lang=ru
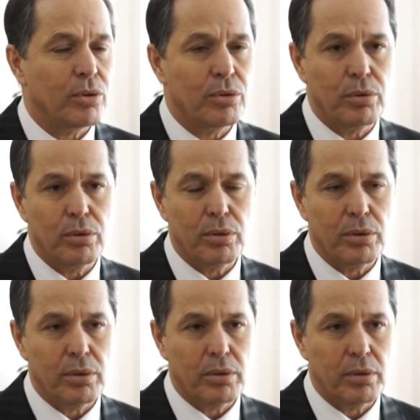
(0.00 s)

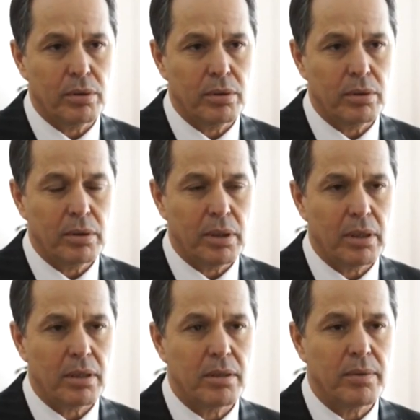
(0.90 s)
что
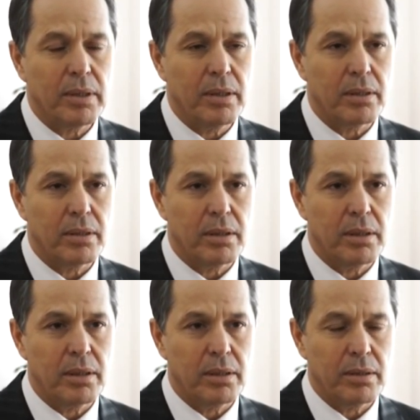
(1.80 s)
голосовать
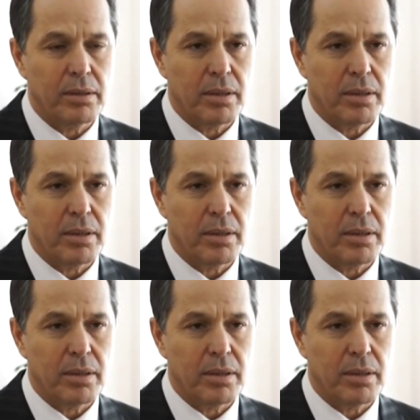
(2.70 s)
должны э,